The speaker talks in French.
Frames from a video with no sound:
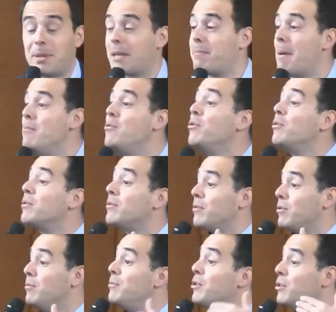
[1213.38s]
peut-être même une,
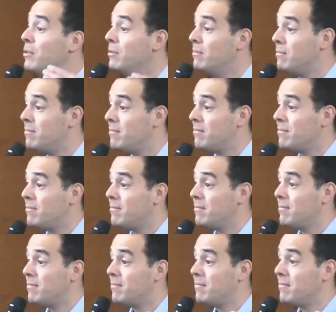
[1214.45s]
une, mieux,
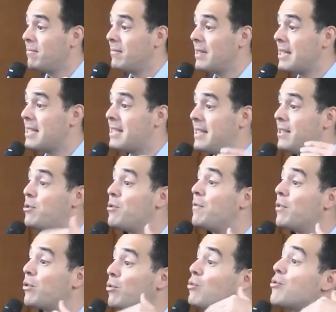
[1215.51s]
si tu
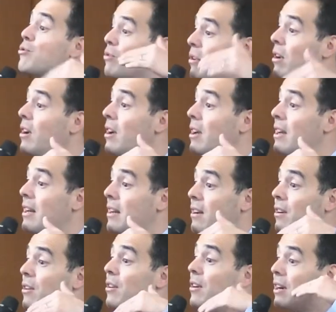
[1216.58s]
veux toujours
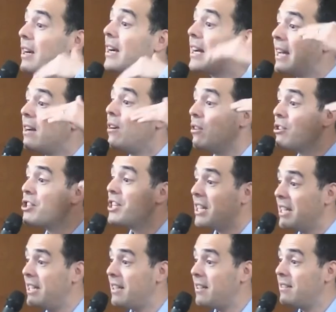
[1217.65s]

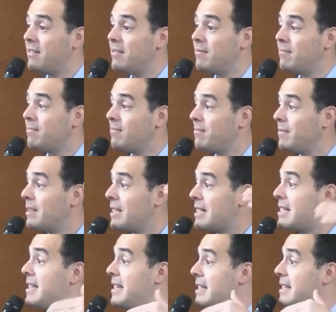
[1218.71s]
réenchérir.
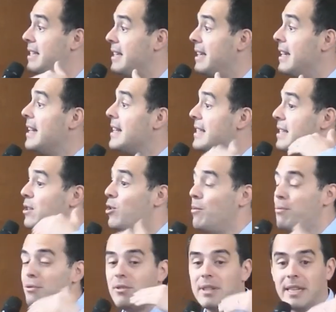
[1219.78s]
Si, si, si
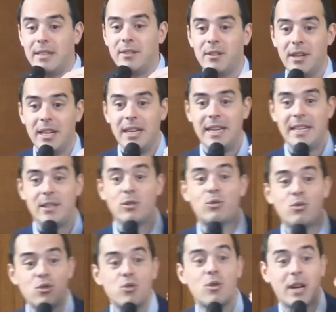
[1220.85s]
le but est de, est de
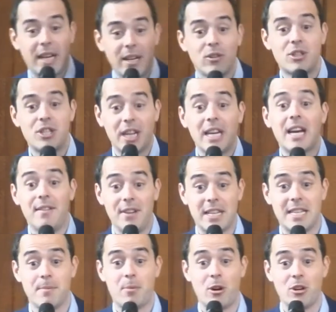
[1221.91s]
toujours réenchérir
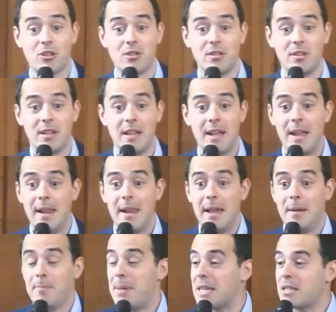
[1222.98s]
avec ses proches,
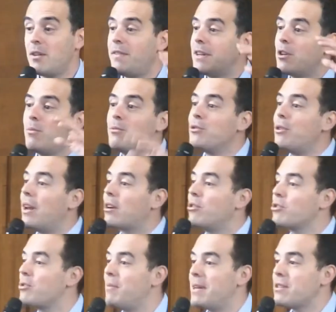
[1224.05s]
parce qu'en fait, le monde de la
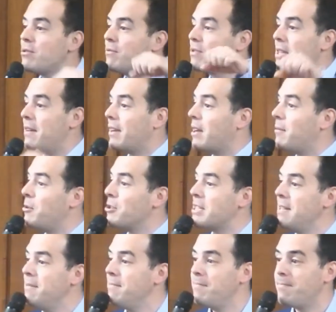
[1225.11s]
consommation, vous savez comment
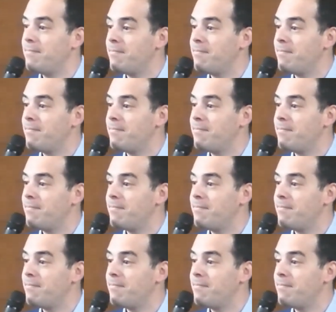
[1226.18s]
c'est,